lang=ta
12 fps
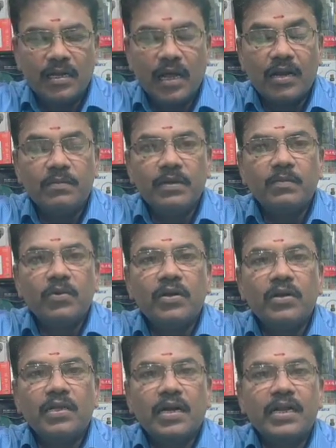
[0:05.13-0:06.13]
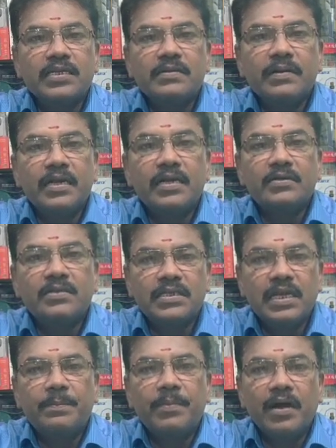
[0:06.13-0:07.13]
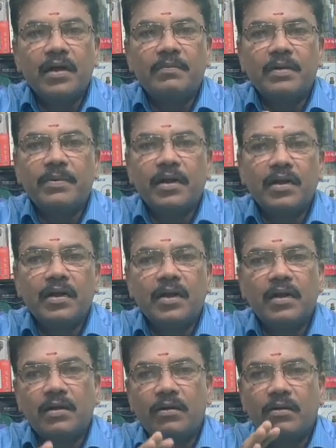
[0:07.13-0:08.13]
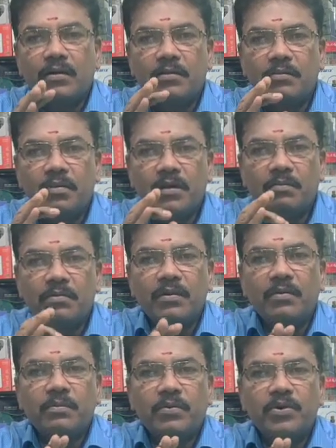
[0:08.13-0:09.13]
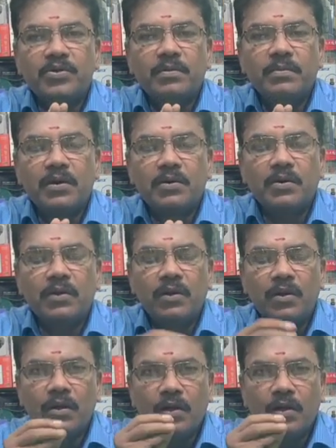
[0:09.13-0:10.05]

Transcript: யாருமே முதல்ல இருந்து கடைசி வரைக்கும் ஸ்கிப் ஆகாம பாருங்க ரொம்ப ரொம்ப பிரோஜனமா இருக்கும்